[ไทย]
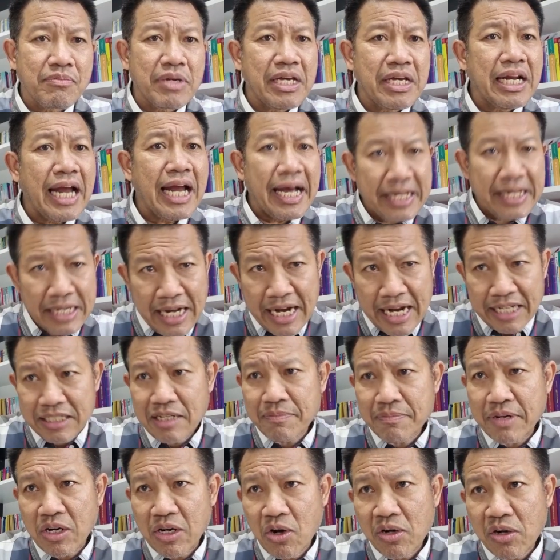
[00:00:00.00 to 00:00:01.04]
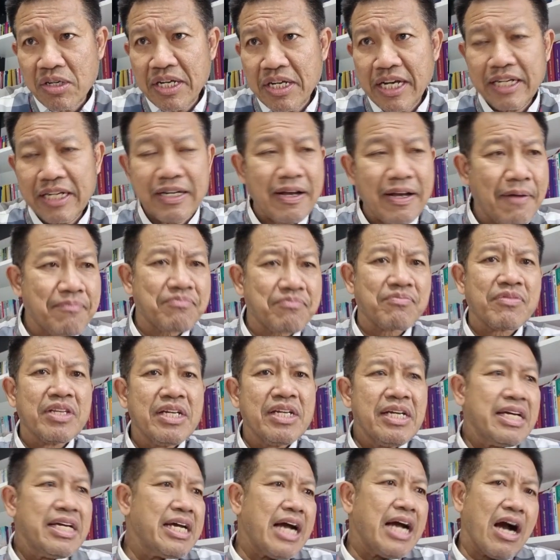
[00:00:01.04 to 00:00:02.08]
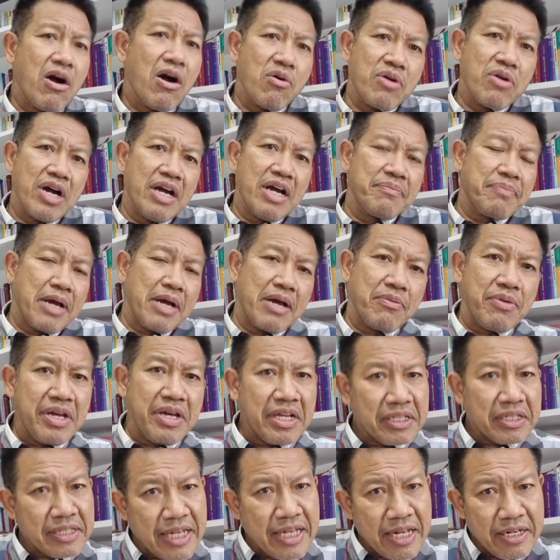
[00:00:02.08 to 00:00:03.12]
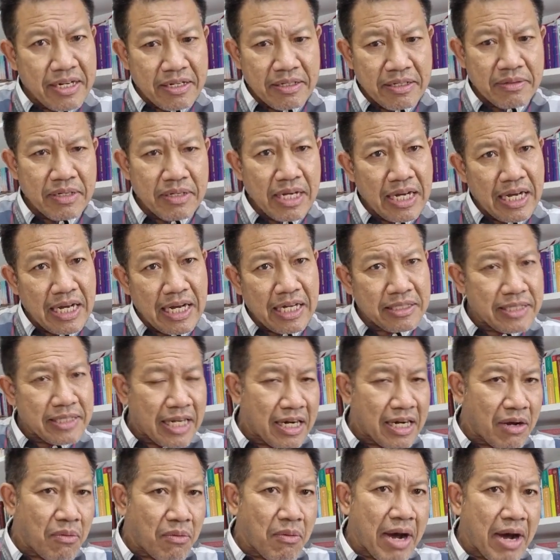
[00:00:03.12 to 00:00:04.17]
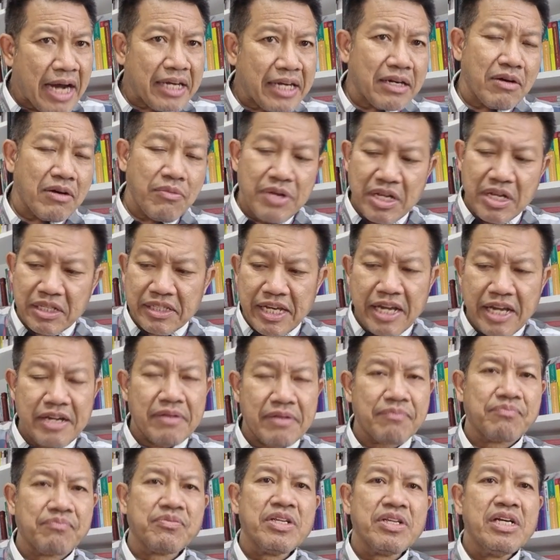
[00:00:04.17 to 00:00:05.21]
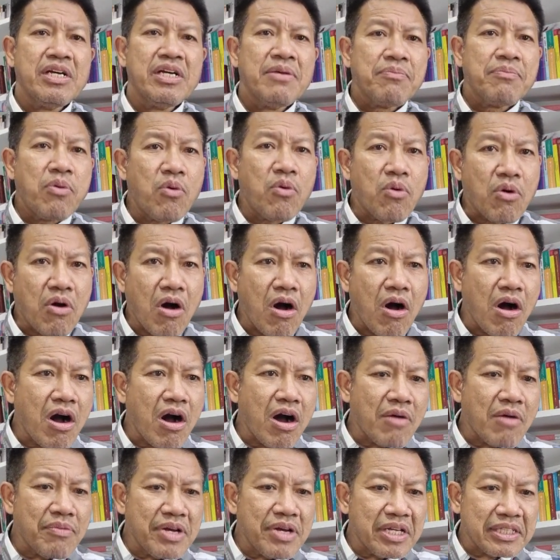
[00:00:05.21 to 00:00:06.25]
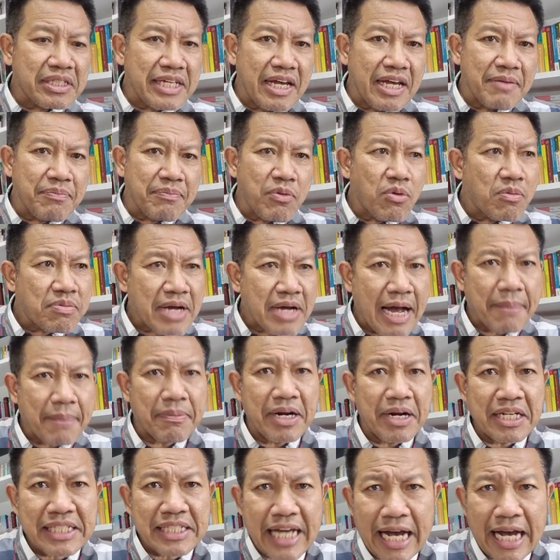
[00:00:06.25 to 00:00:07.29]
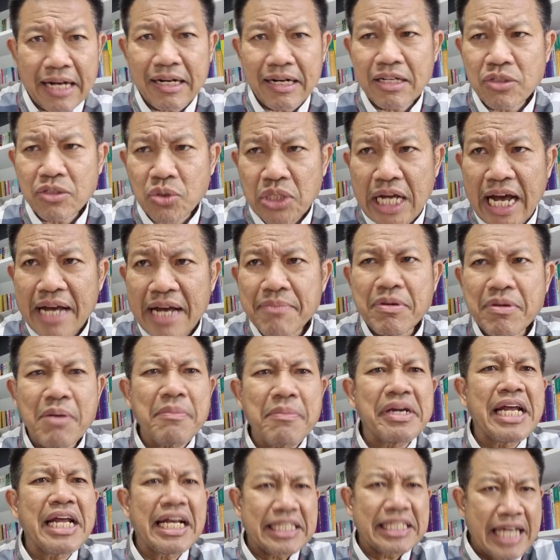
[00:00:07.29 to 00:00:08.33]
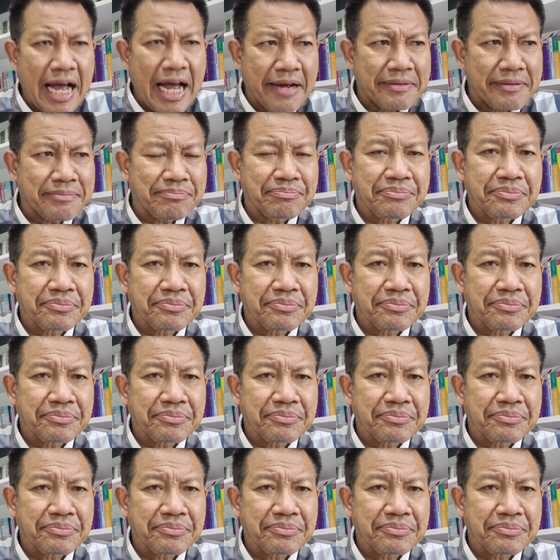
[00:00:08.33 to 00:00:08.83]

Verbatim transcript: มีหลายรายที่มาร้องเรียนฮะเอาเงินไปวิ่งเต้นสารวัตรวิ่งเต้นผู้กองวิ่งเต้นผู้กำกับอะไรต่างและสุดท้ายมันก็ไม่ได้ตังค์